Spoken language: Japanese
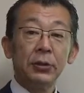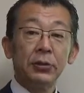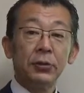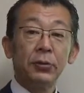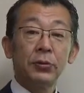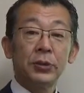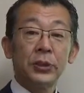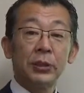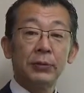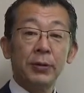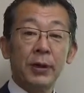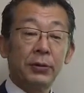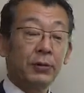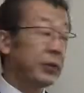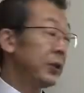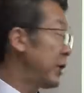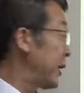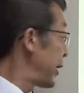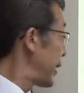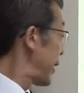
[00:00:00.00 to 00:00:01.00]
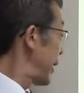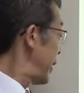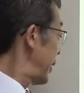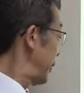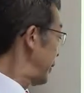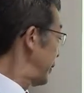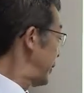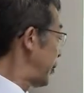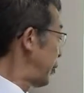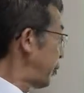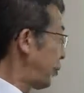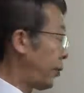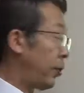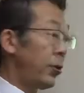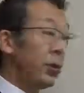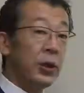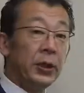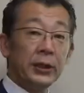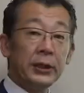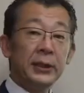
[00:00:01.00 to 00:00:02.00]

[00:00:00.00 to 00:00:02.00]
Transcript: どうすれば売上ゼロを